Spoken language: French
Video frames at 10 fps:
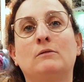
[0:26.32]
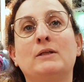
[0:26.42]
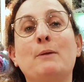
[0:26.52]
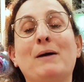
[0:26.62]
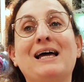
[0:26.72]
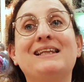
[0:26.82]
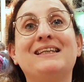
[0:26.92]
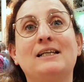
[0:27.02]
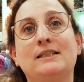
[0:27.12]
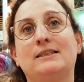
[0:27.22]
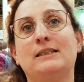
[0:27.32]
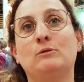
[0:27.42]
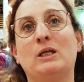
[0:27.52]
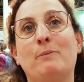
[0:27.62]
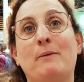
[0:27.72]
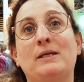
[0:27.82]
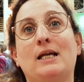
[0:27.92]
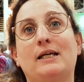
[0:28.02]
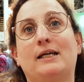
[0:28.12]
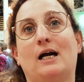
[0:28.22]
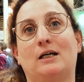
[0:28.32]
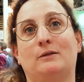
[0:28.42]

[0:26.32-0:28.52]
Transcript: On n'est pas délaissé, on n'est pas mis à l'écart.